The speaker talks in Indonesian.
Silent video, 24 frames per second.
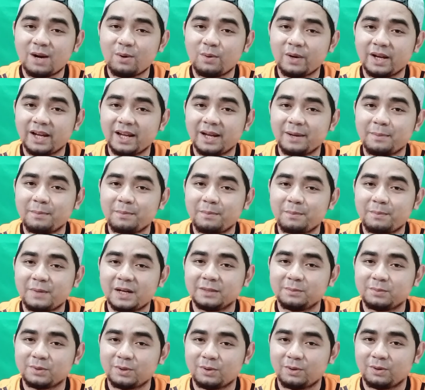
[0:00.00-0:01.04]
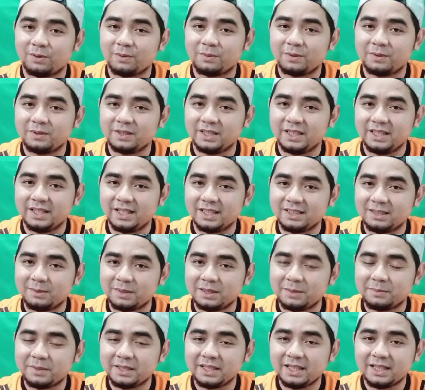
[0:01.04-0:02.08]
WM4 Pro. Diingat
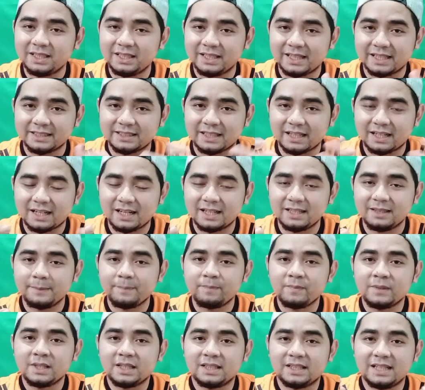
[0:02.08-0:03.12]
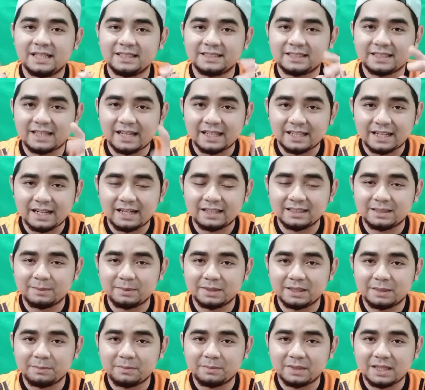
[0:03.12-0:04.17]
teman-teman ya, dirasakan. Dan sekarang
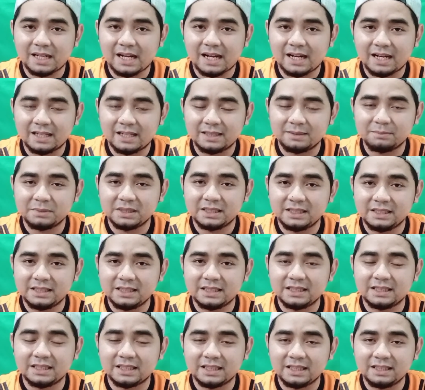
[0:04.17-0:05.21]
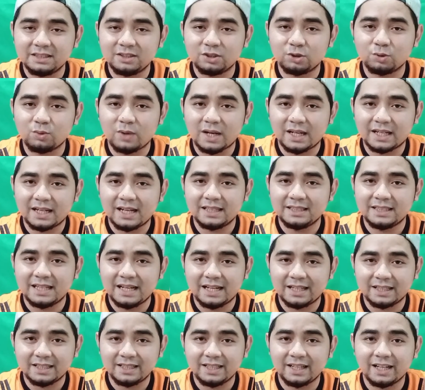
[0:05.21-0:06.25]
teman-teman akan ngedengerin suara
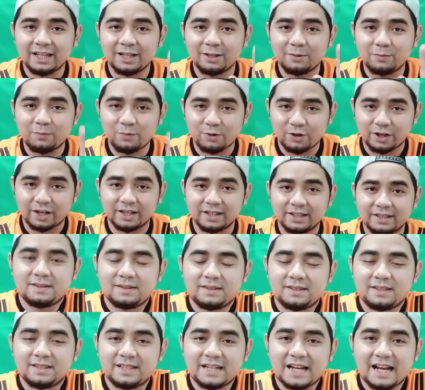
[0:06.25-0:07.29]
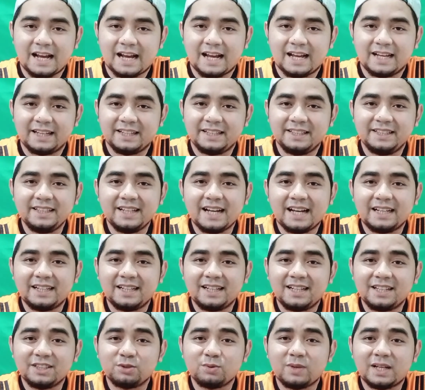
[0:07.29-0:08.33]
dari handphone. Nah, ini
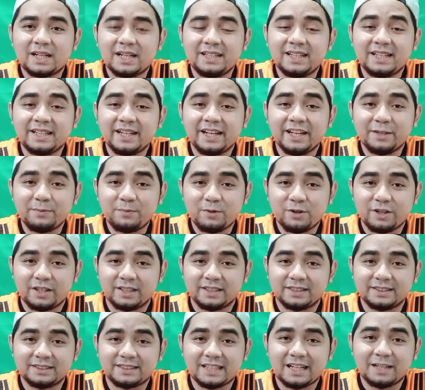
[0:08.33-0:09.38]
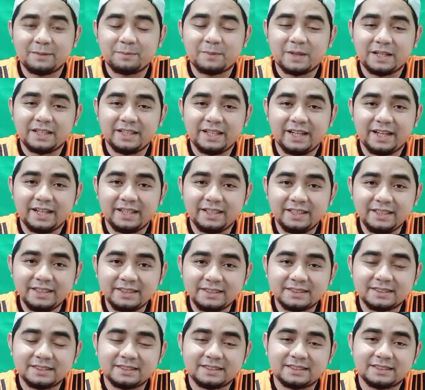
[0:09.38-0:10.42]
adalah suara dari handphone tanpa diedit,
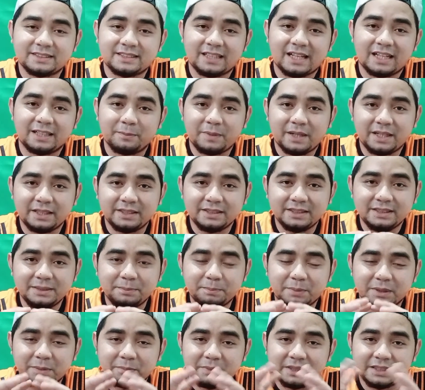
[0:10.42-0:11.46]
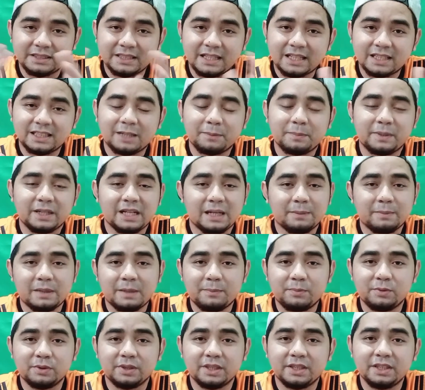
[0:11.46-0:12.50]
tanpa diperbesar, tanpa
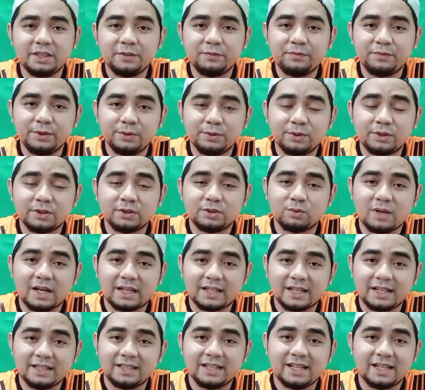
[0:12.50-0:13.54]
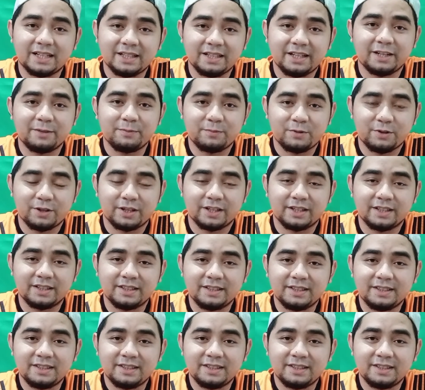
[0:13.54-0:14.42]
diapapun. Ini pure suara dari handphone.